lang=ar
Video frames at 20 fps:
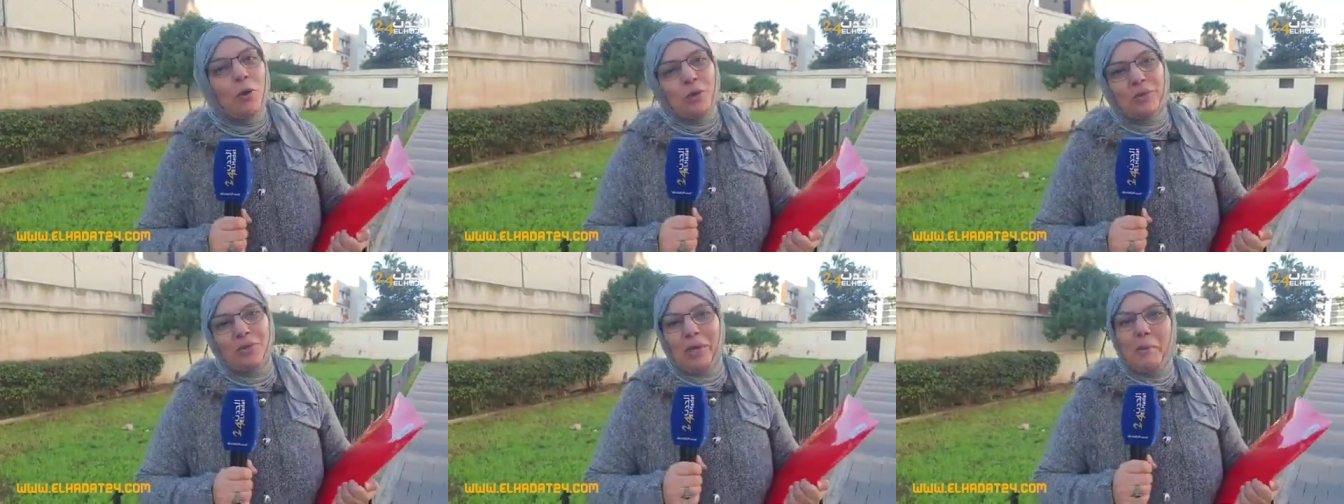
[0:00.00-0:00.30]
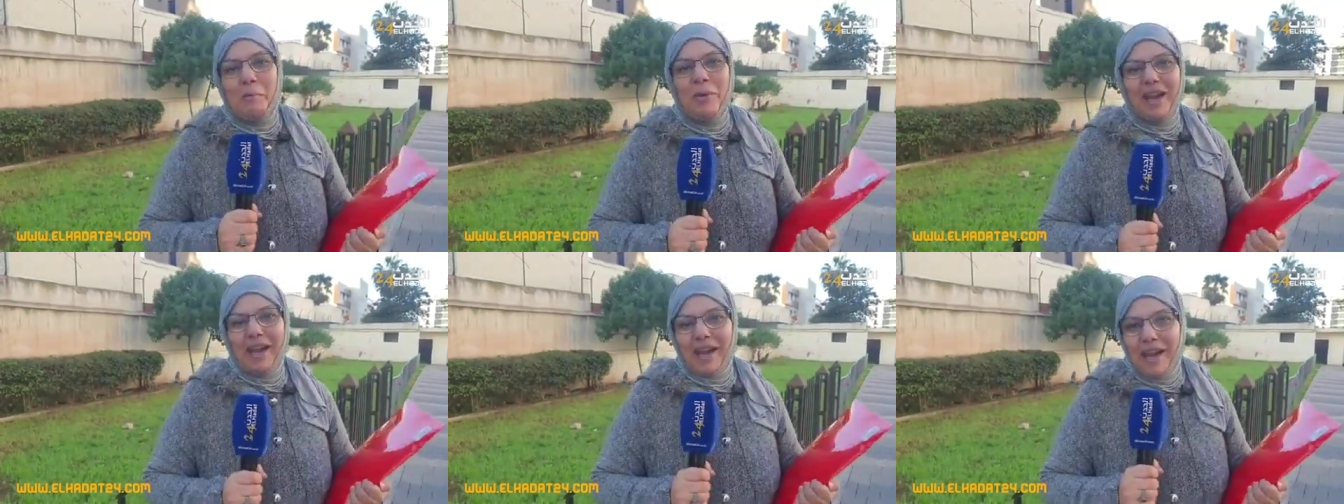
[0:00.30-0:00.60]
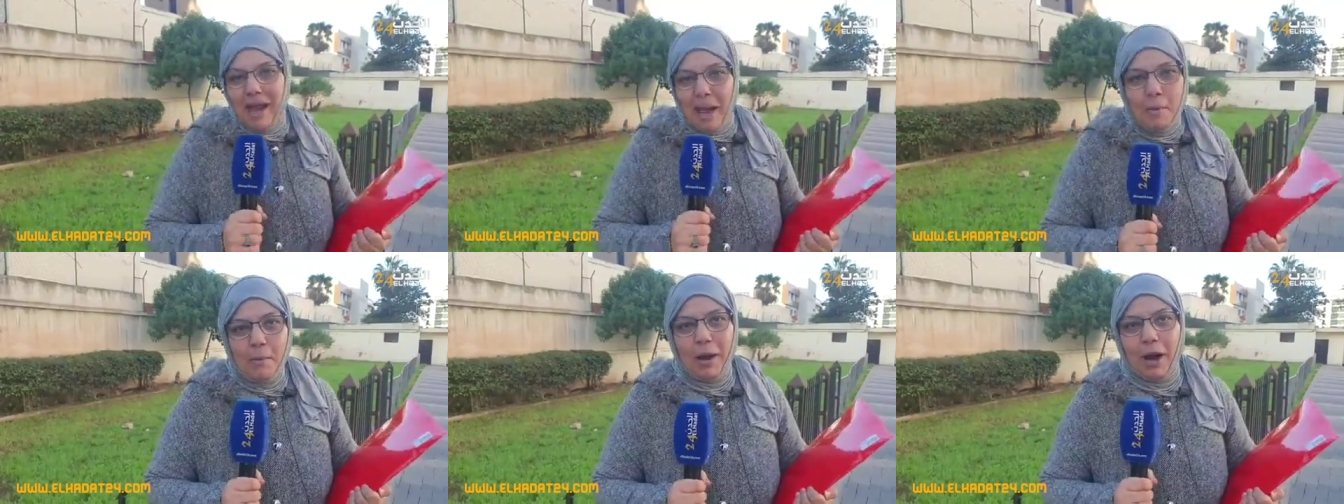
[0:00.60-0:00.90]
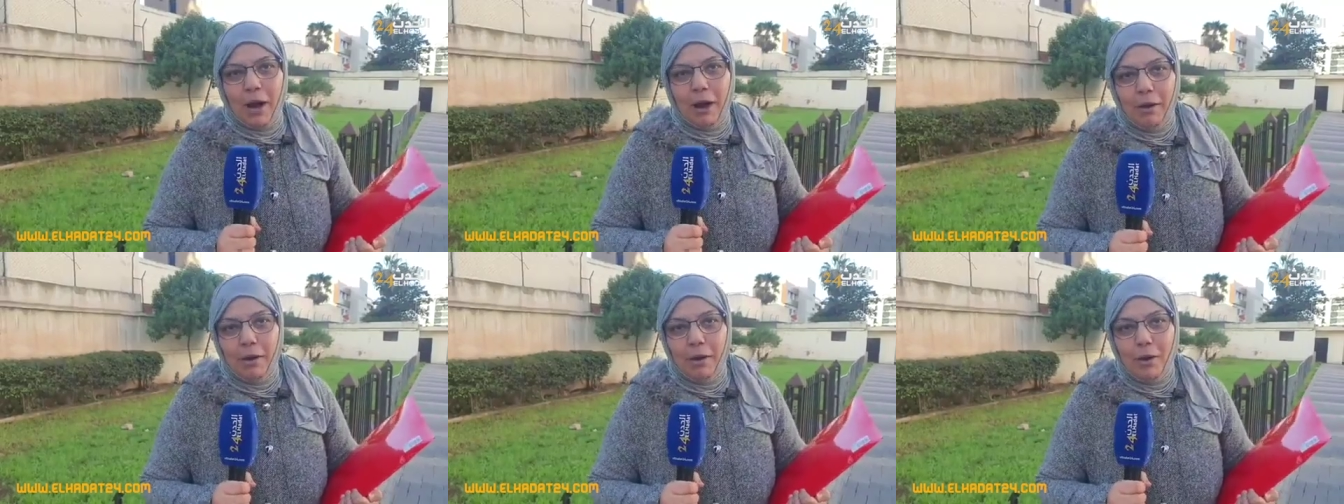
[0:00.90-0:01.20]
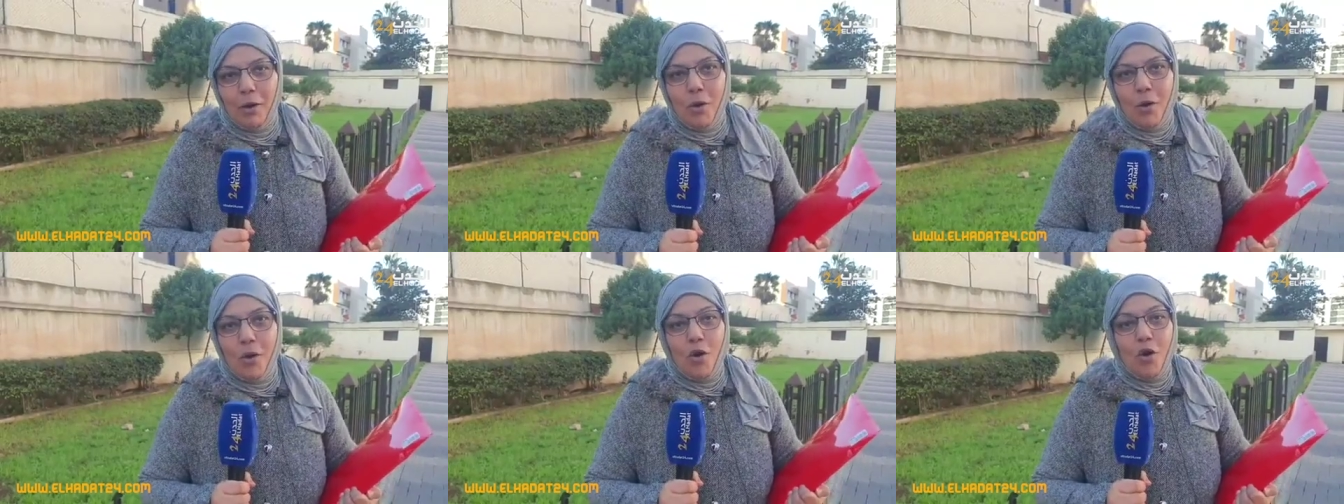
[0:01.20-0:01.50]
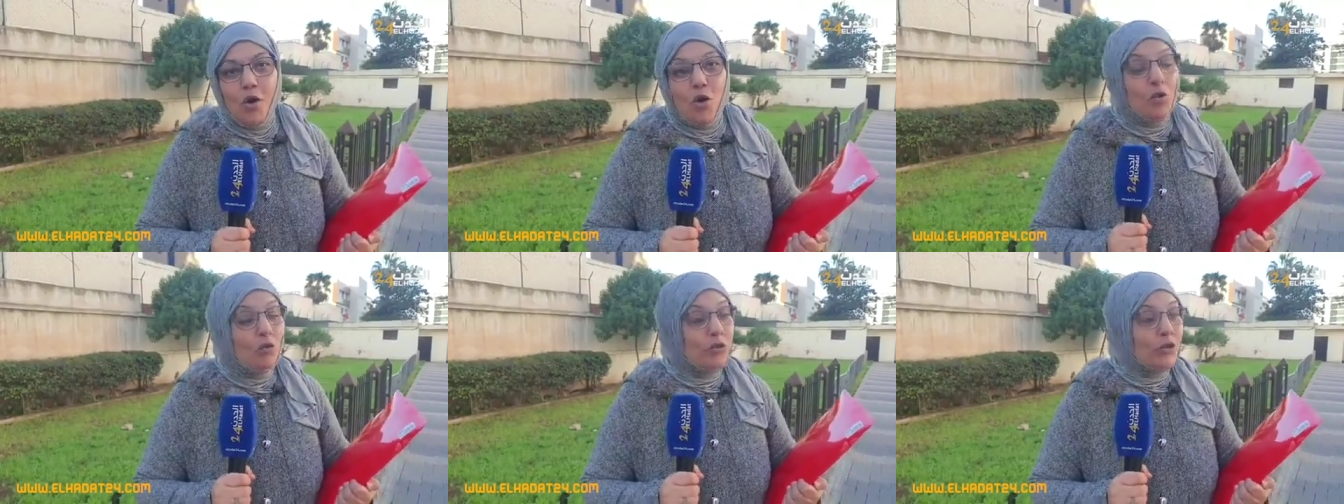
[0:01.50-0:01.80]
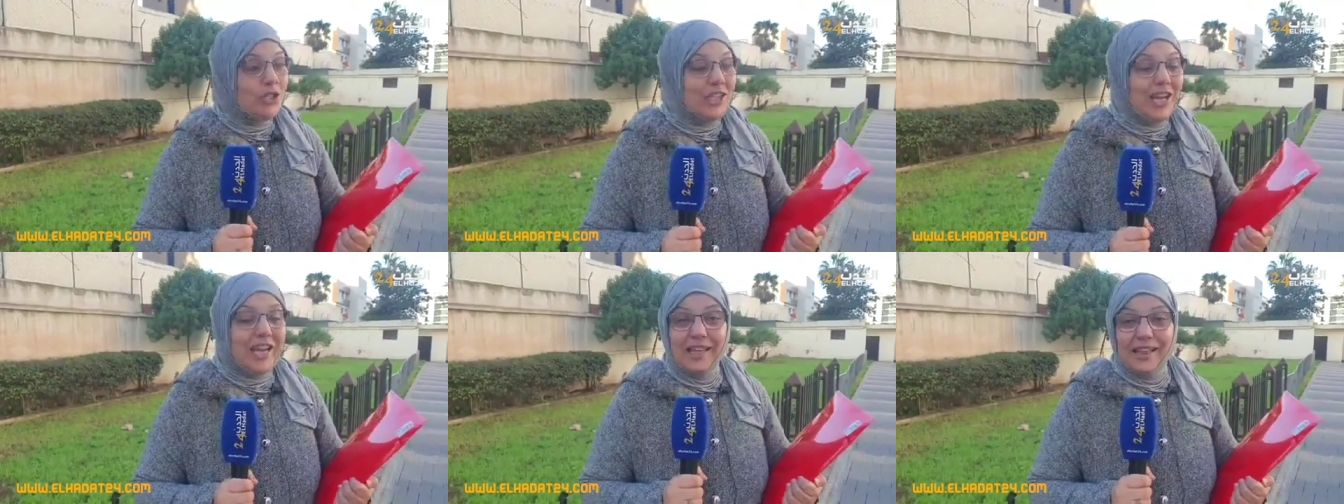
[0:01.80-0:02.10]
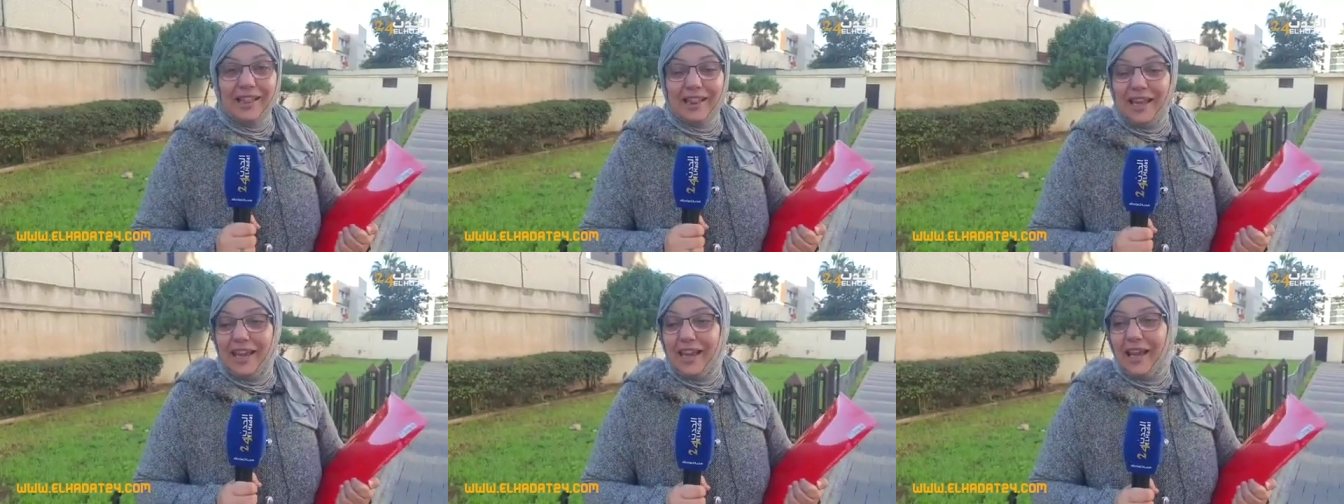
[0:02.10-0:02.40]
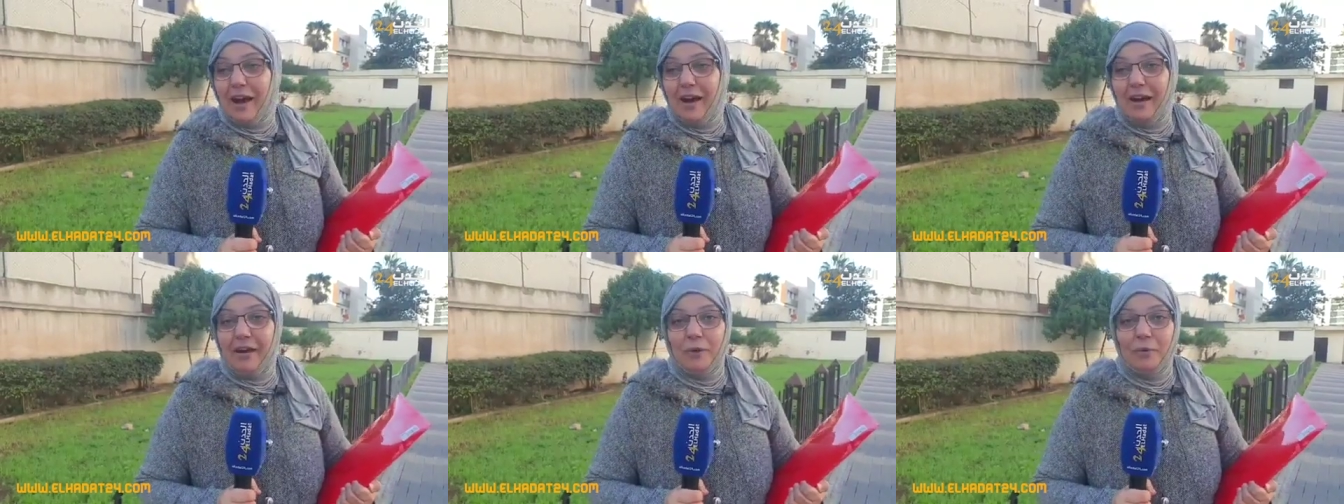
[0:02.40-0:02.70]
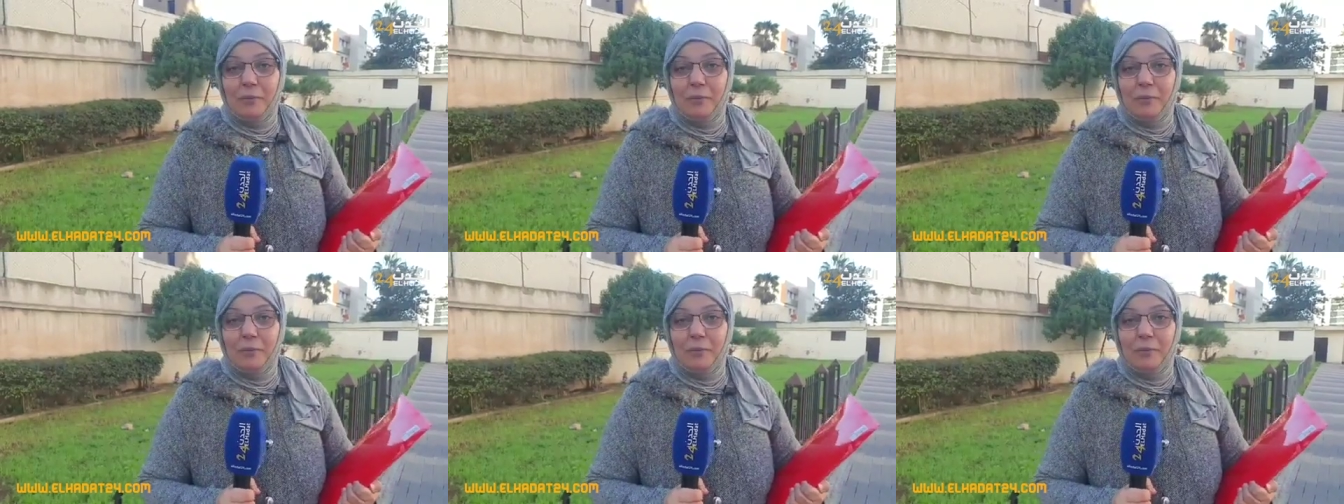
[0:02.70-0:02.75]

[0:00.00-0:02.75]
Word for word: قدام محكمه وفاش عيط ليا